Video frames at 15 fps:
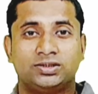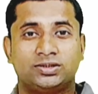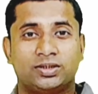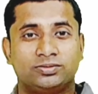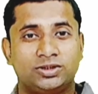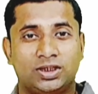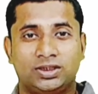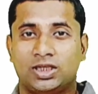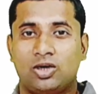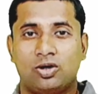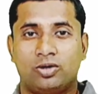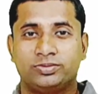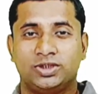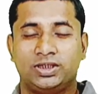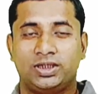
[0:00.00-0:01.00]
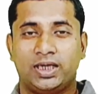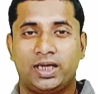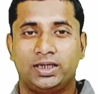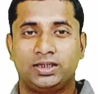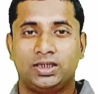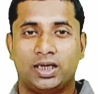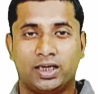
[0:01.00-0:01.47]
सबसे अच्छा ऑप्शन क्या
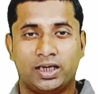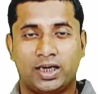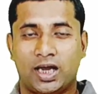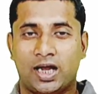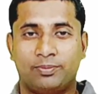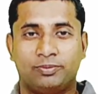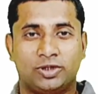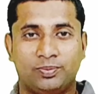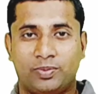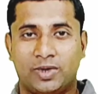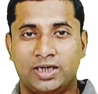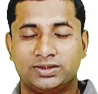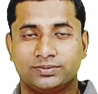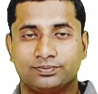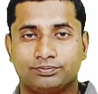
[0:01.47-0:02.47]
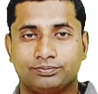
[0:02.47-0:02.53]
है कि अगर आपके पास